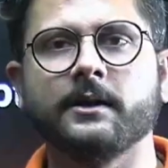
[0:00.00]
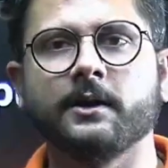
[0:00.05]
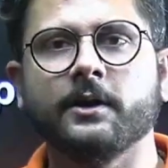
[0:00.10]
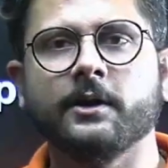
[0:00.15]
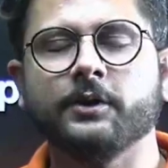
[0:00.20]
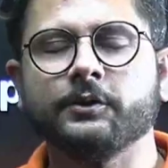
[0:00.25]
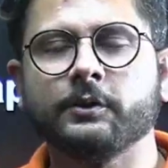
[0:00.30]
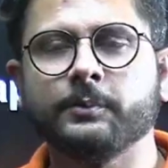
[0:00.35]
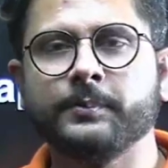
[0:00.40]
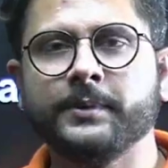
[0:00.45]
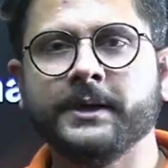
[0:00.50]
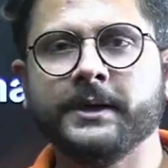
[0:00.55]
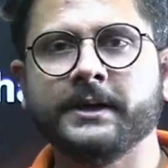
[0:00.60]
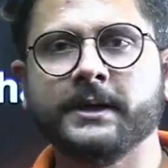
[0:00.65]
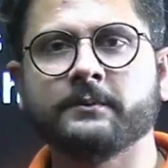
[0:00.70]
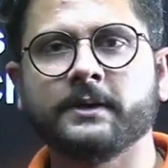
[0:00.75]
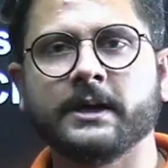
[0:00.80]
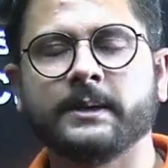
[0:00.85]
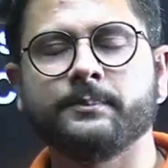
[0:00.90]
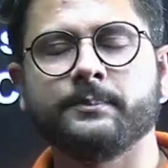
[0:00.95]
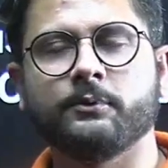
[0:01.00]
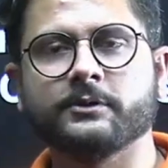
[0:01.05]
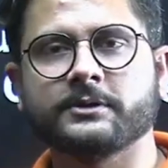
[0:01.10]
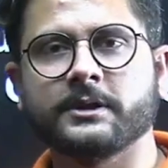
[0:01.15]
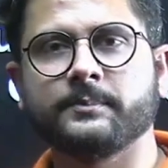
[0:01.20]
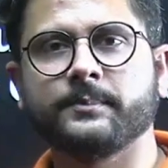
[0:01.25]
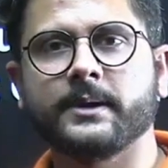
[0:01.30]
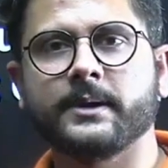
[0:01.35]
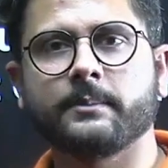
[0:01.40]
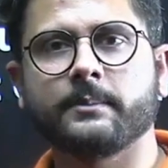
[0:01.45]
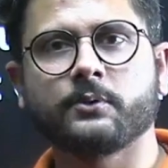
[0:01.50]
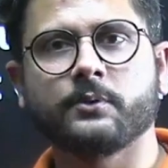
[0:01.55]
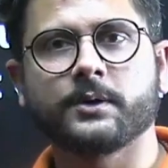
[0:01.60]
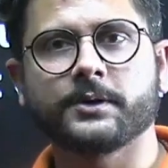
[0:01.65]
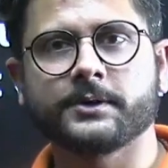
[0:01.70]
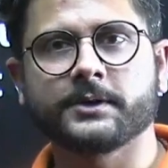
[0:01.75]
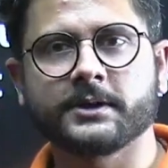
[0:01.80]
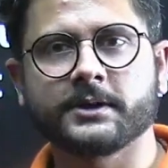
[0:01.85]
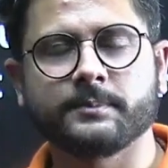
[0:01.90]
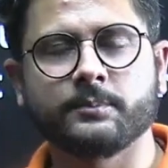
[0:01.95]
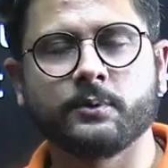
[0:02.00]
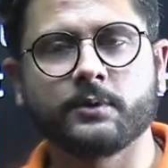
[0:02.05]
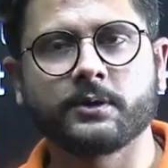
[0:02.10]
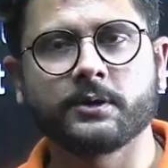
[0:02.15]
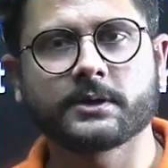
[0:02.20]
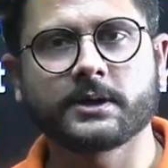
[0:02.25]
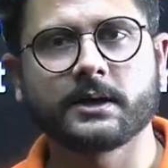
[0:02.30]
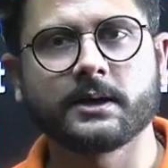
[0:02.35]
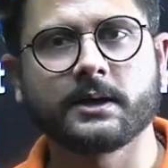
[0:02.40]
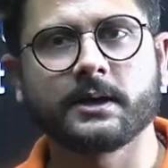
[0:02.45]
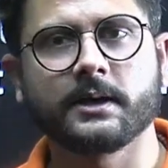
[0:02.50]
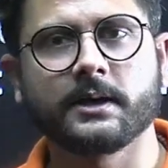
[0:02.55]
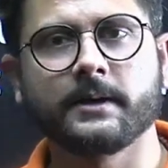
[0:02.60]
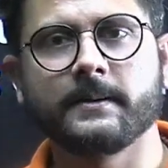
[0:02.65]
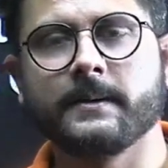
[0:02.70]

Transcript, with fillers: तो ब्रीडिंग वाले पोर्सन पे आपको अच्छे से फोकस करना है